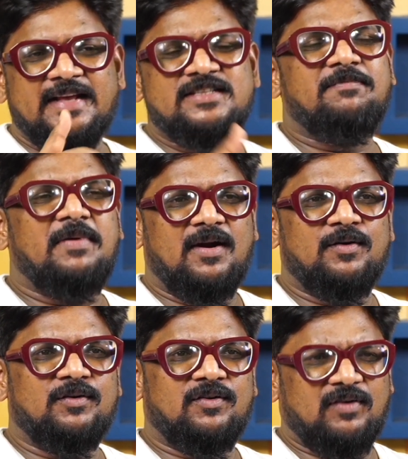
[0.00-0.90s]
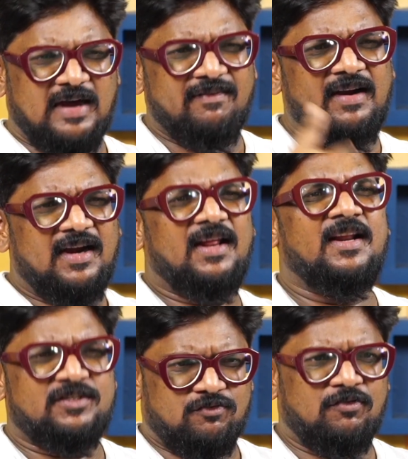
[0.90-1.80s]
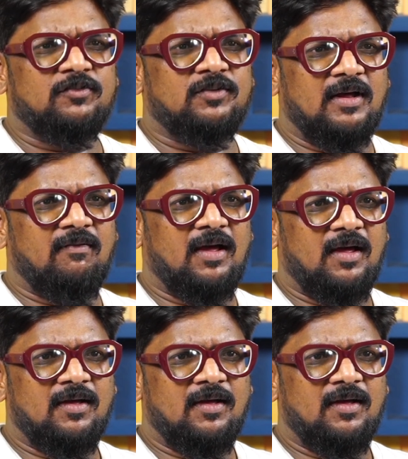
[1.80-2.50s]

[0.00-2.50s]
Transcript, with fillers: ఏం చెప్పాలనుకుంటున్నావు కావాలనే రెచ్చగొడుతున్నావా